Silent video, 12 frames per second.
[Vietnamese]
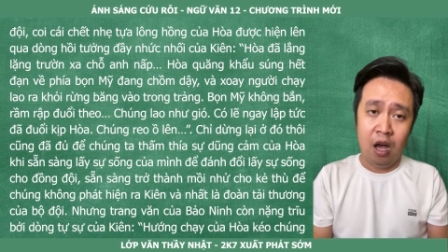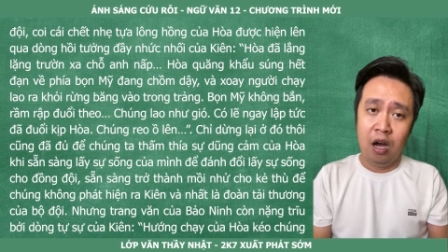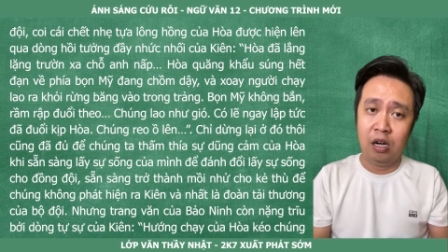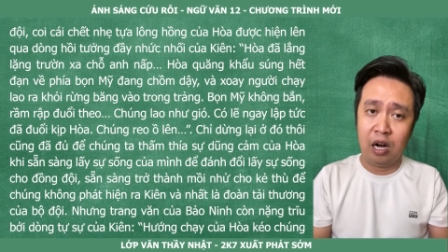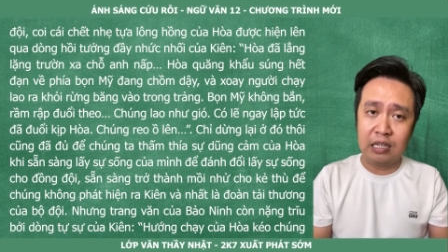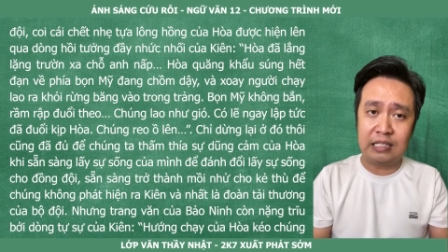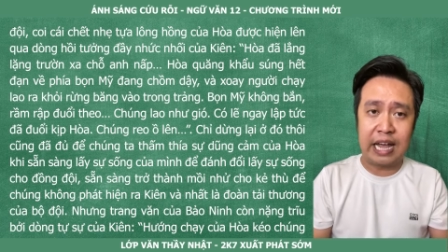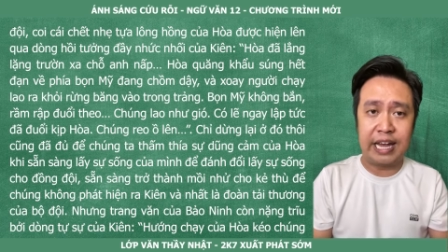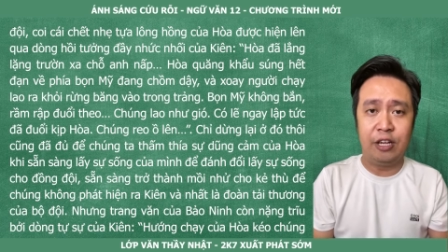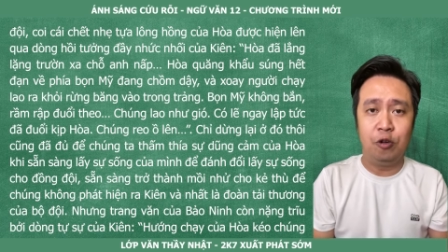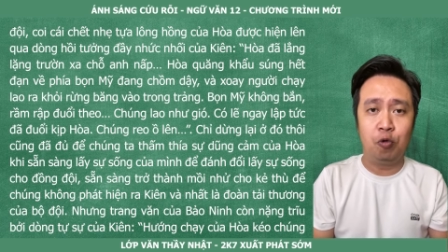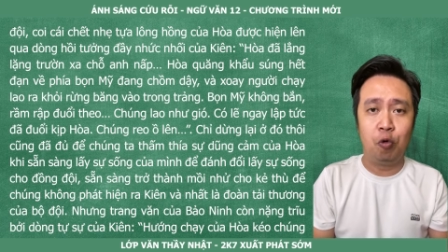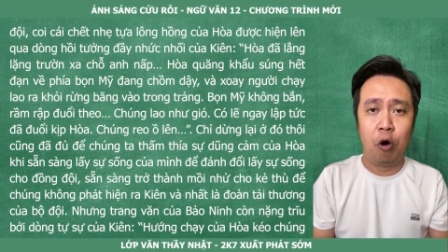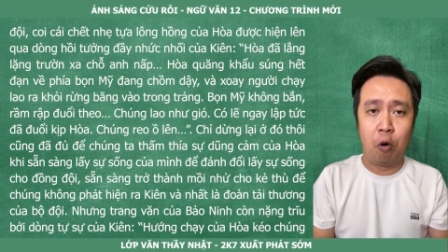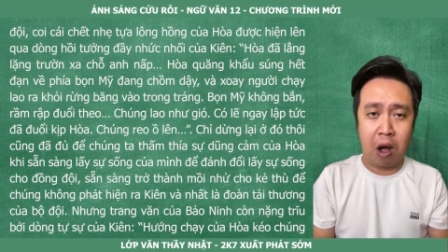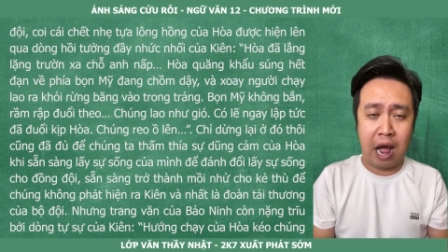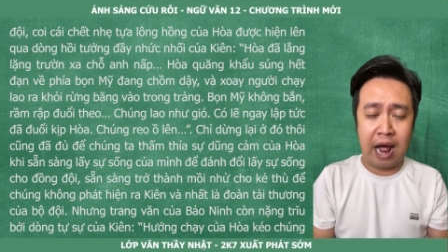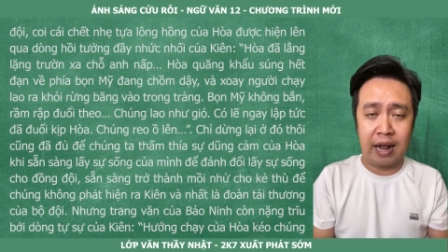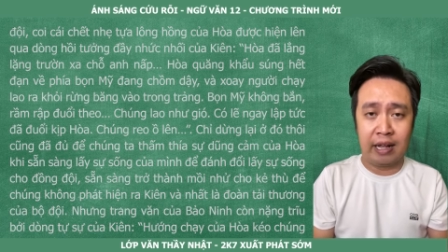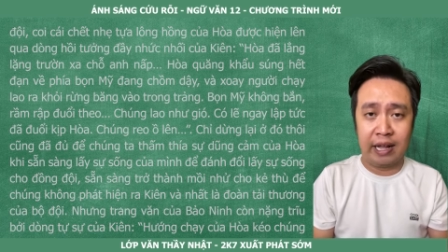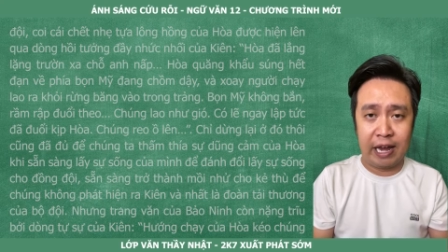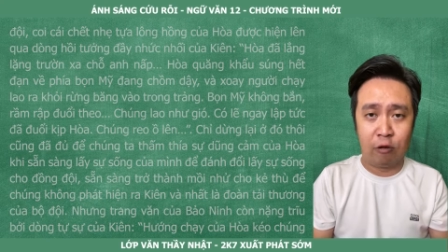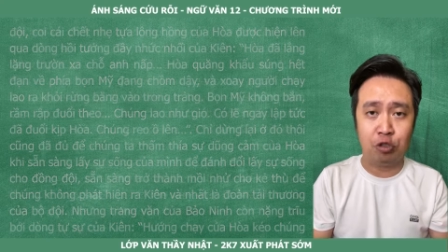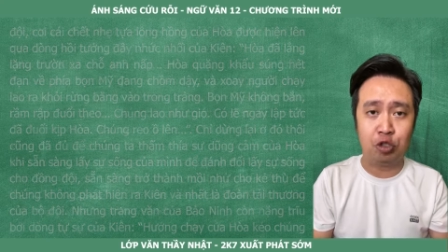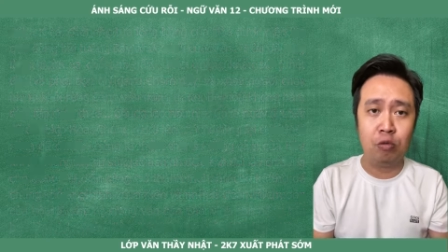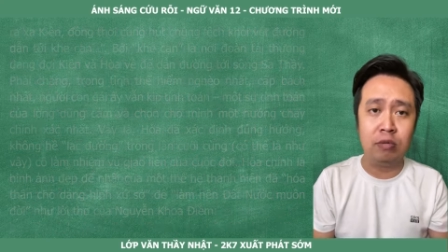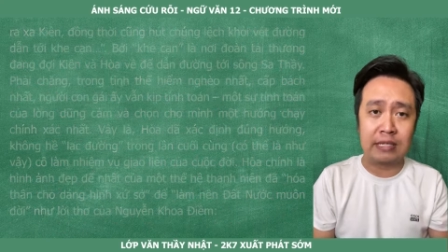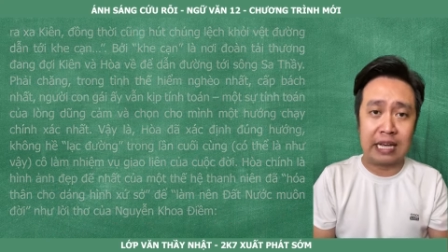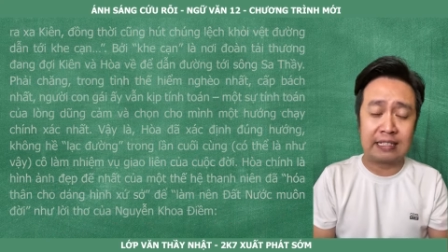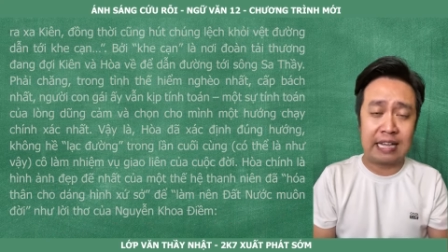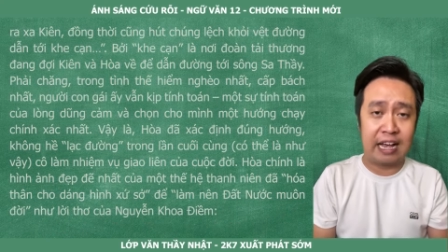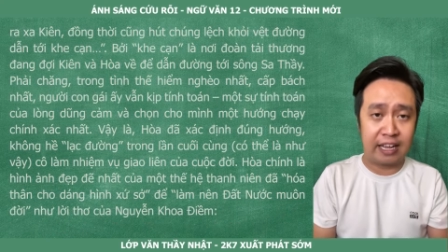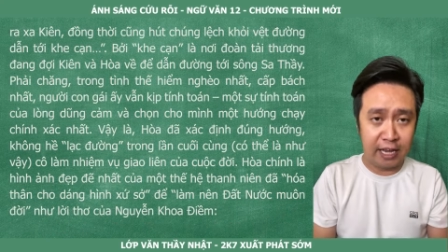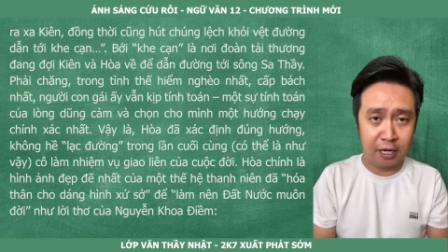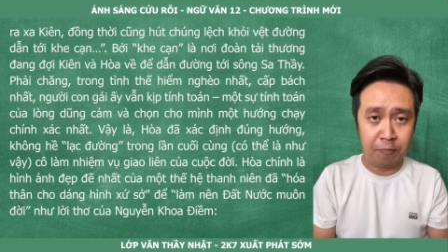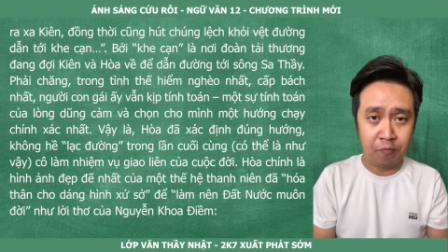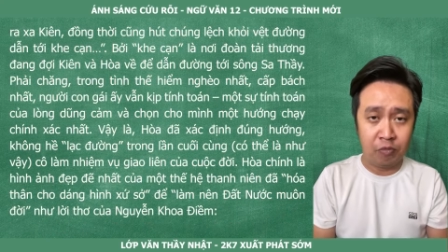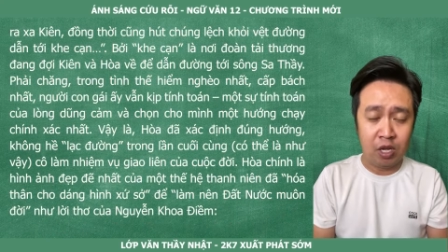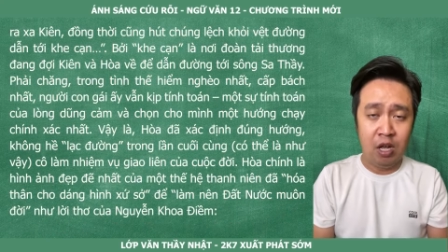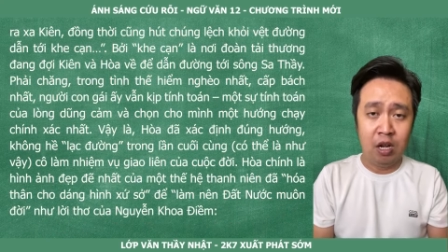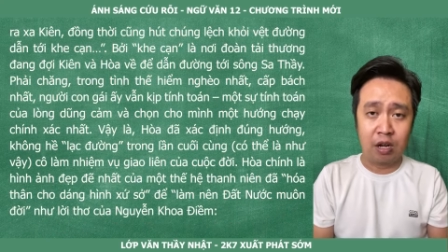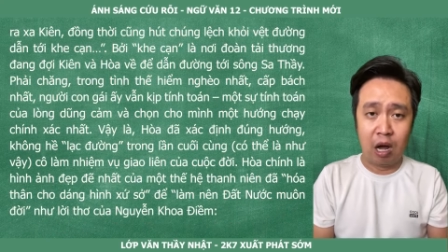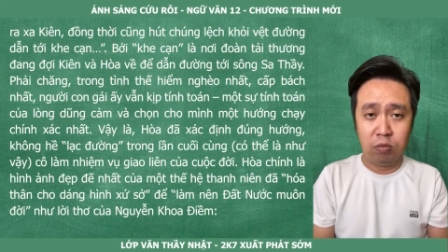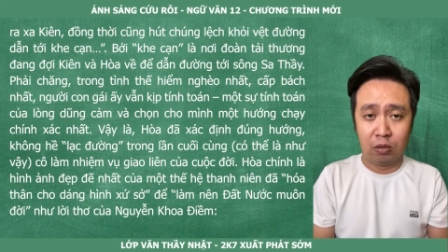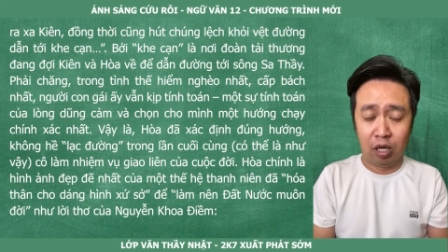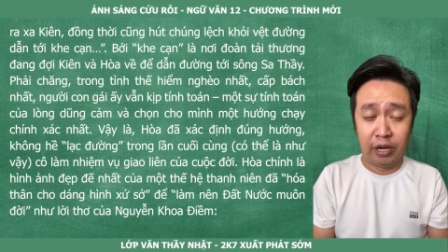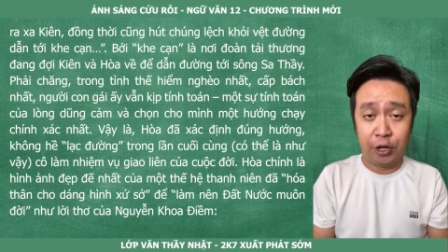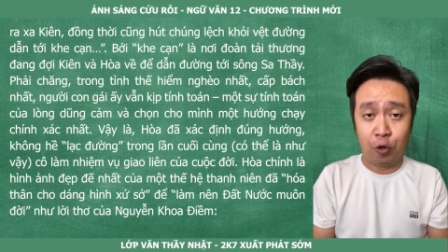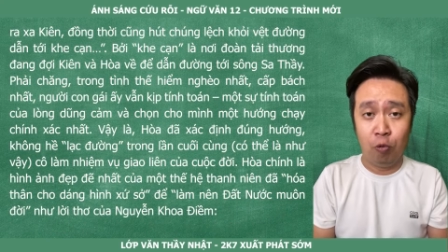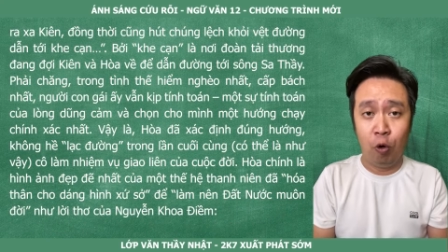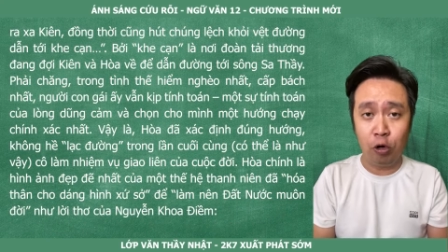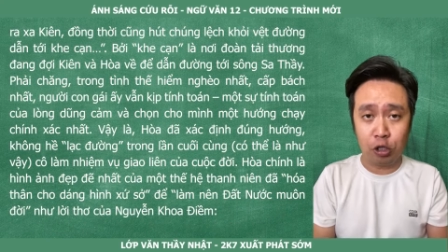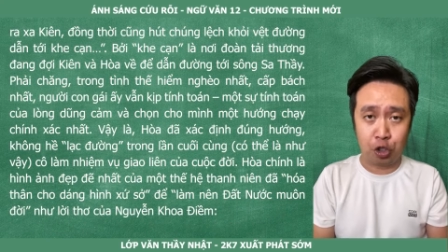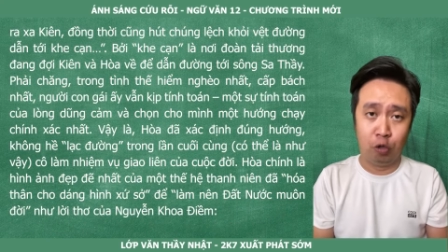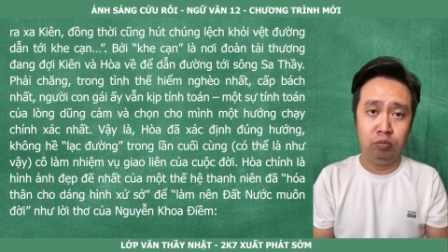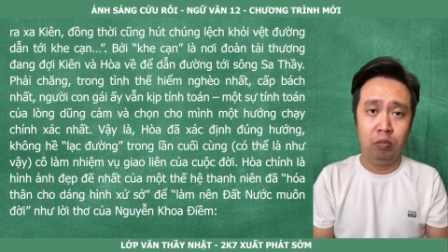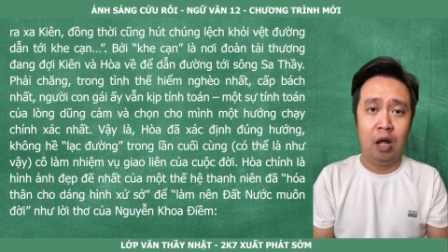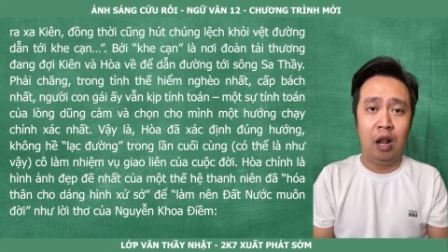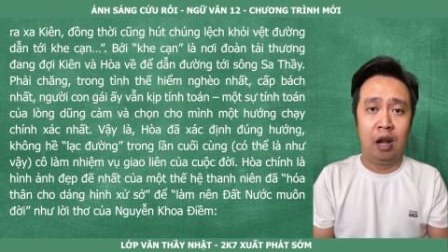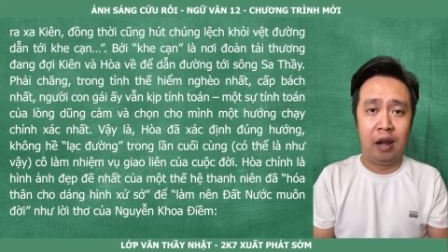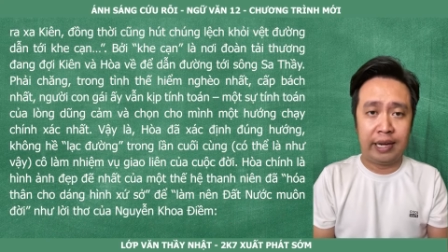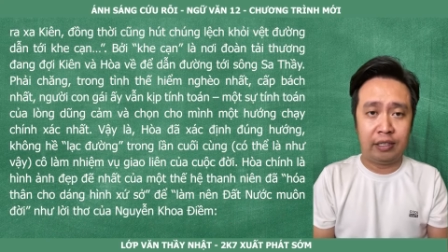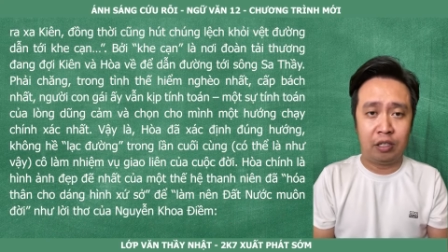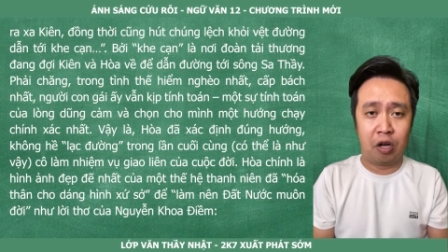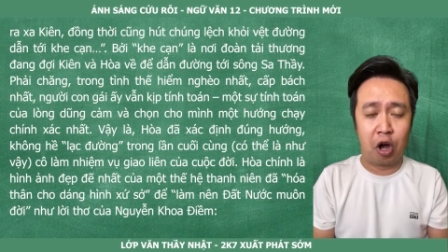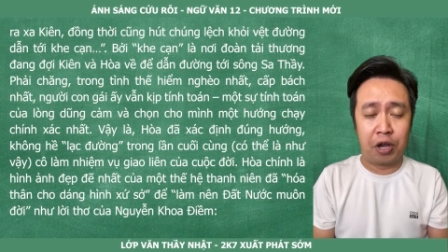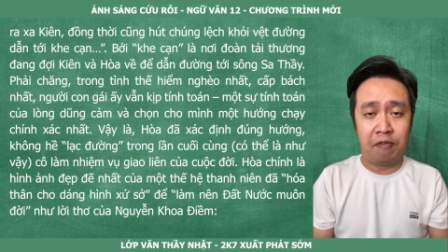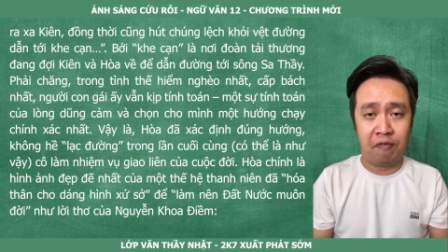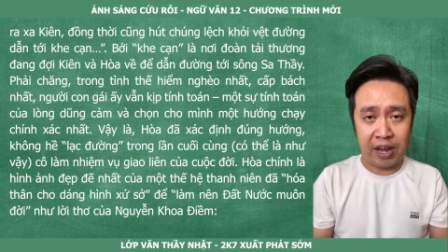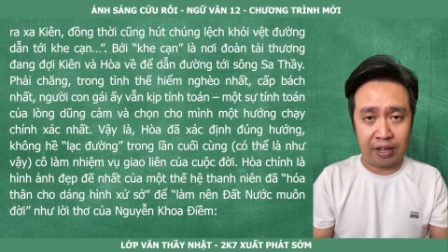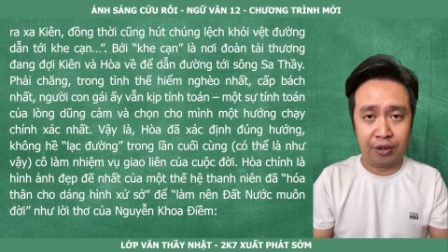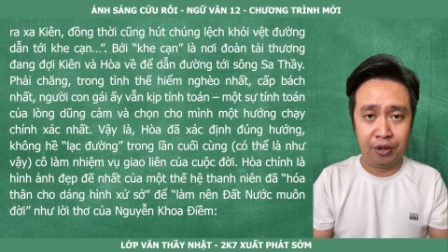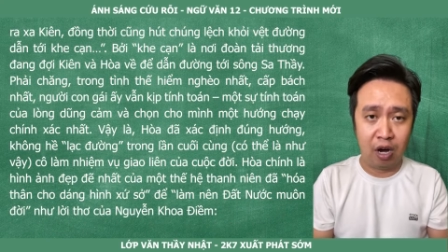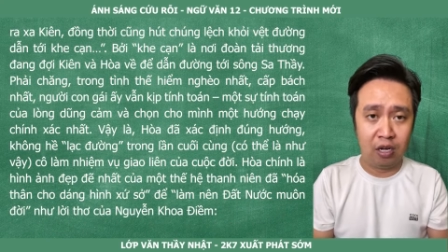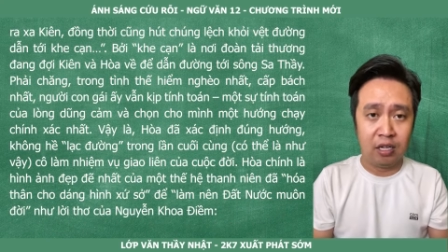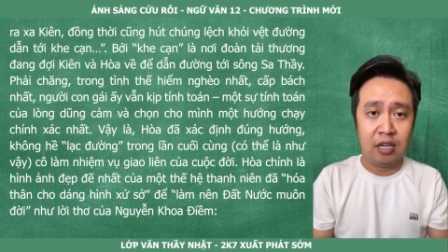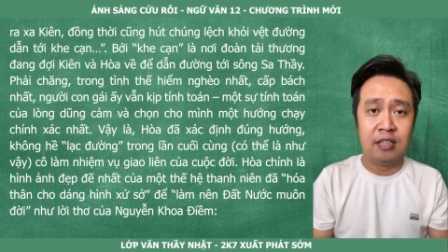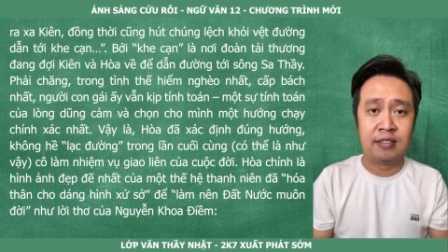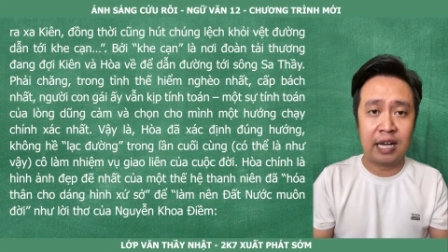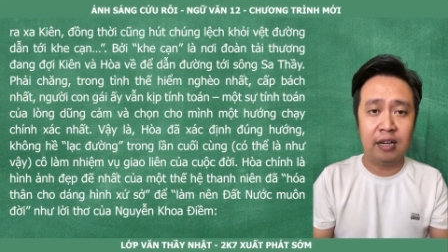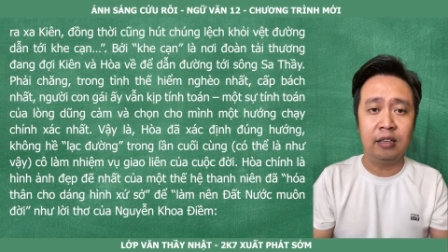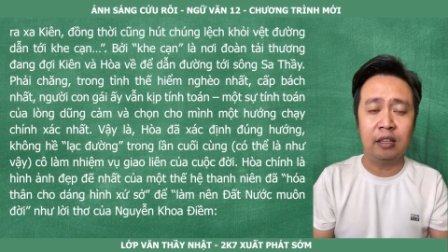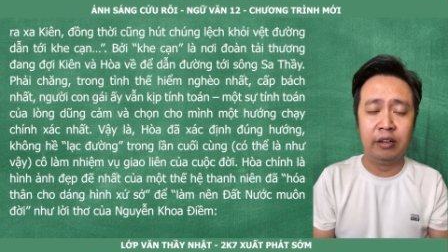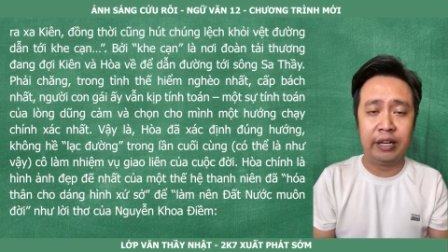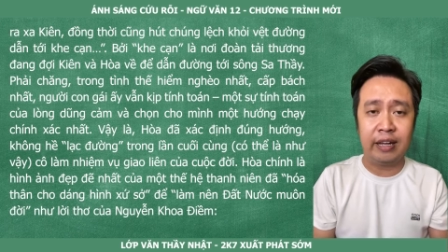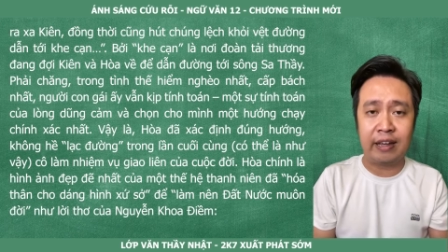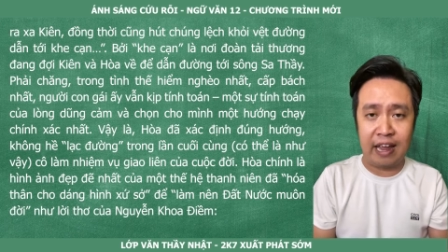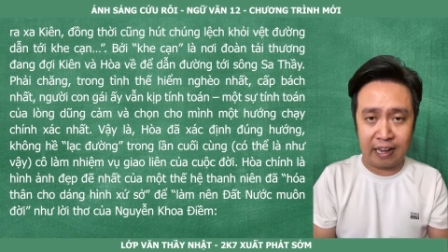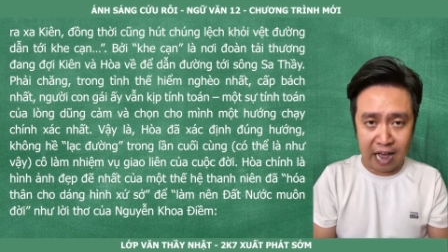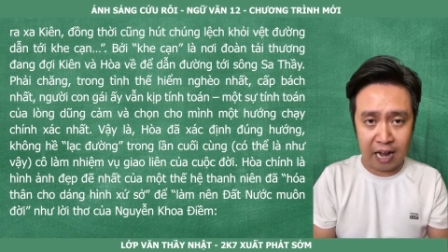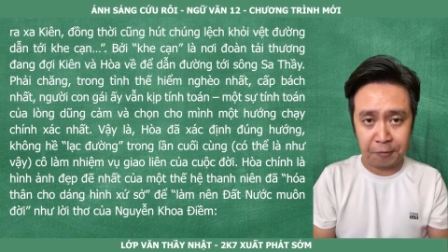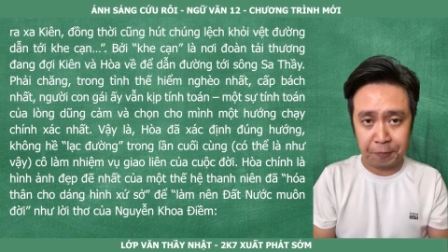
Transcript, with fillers: Hướng chạy của Hòa kéo chúng ra xa Kiên, đồng thời cũng hút chúng lệch khỏi vệt đường dẫn tới khe cạn.